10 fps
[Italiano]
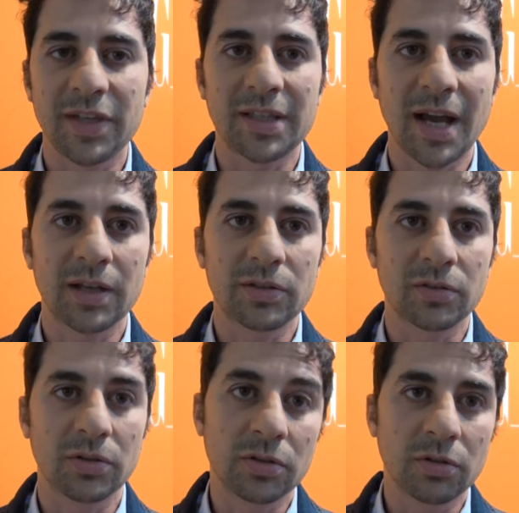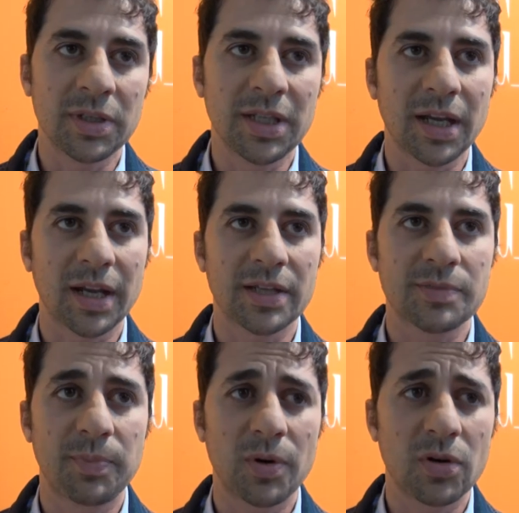vietato dire,
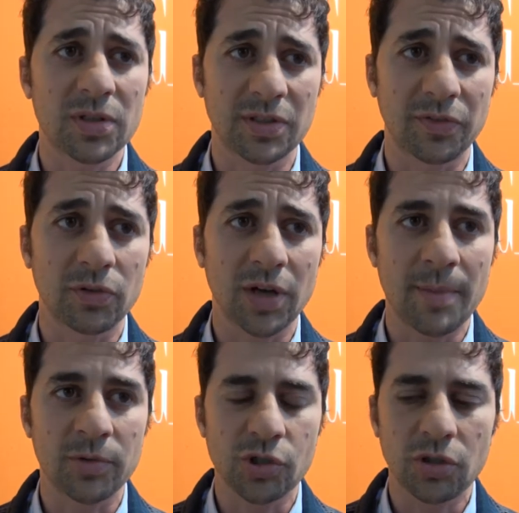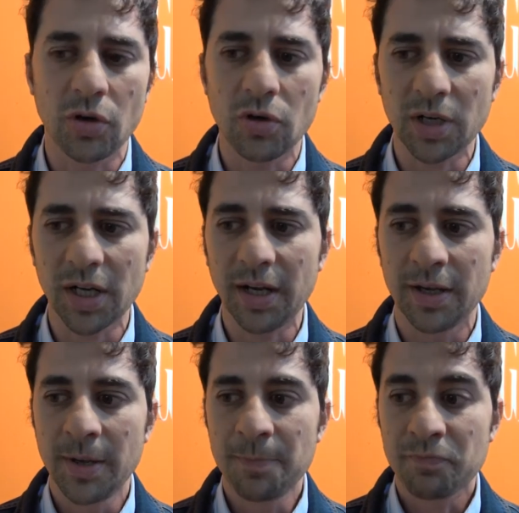esporsi, figuriamoci correre
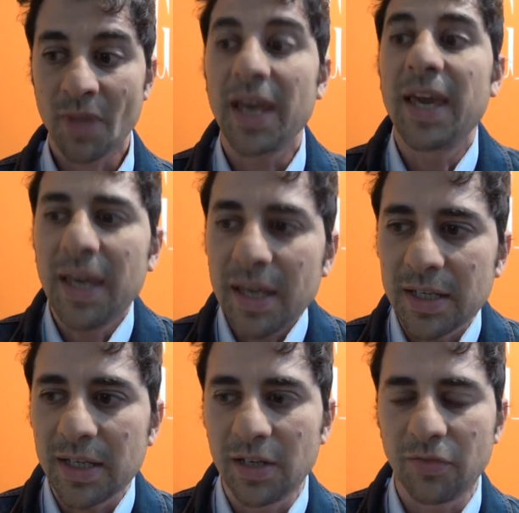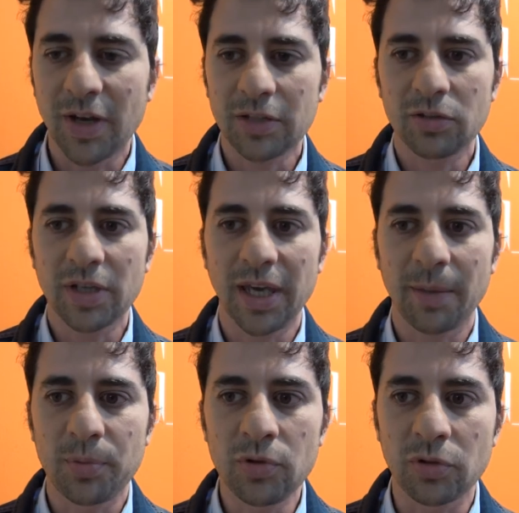e il fatto che
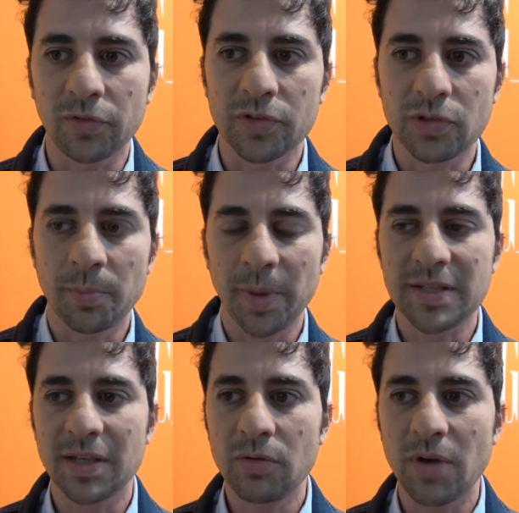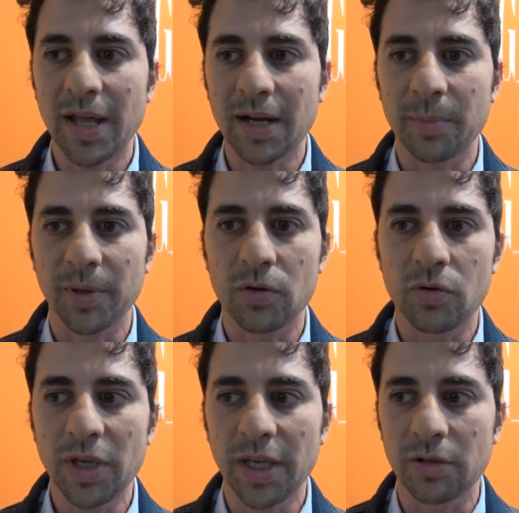appunto fosse un paese in guerra per
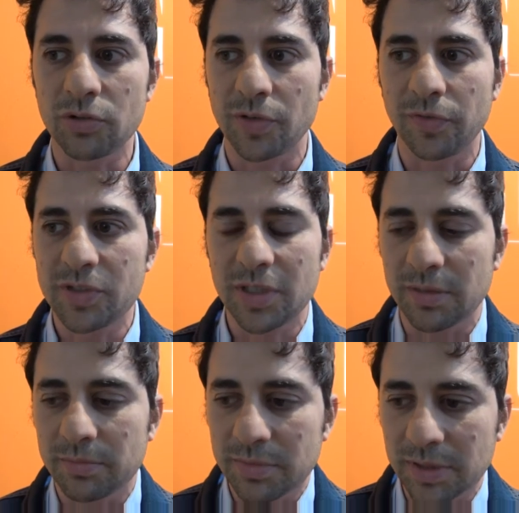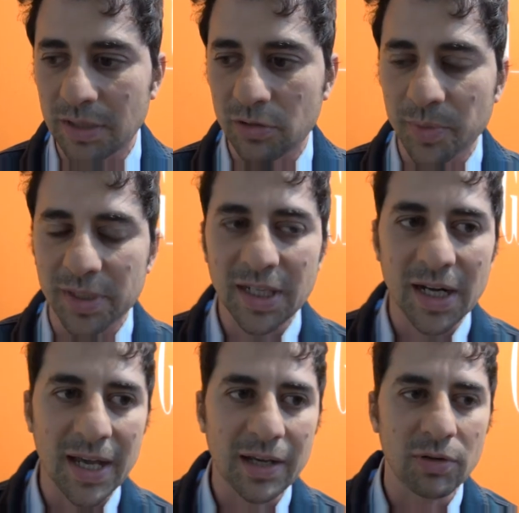cui non ci fosse, tanto per dire, neanche